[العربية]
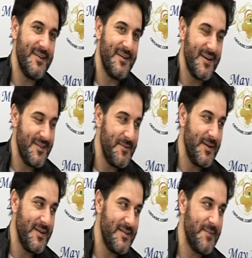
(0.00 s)
الاغاني اللي
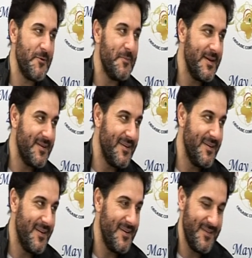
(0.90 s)
بغنيها دبكه وبين
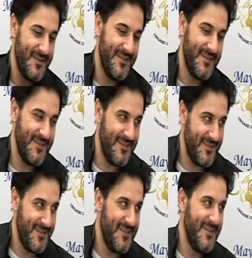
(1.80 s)
هال آه،
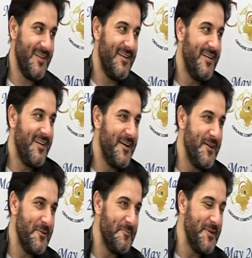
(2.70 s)

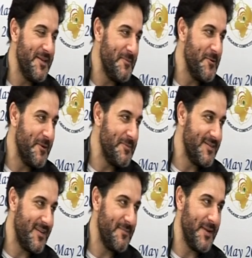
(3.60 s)
هال 100
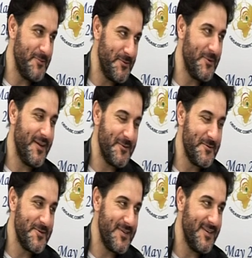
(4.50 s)
150 طالب اللي عم يدوا كلها
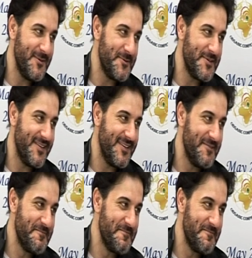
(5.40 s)
حيكون شيء حلو ان شاء الله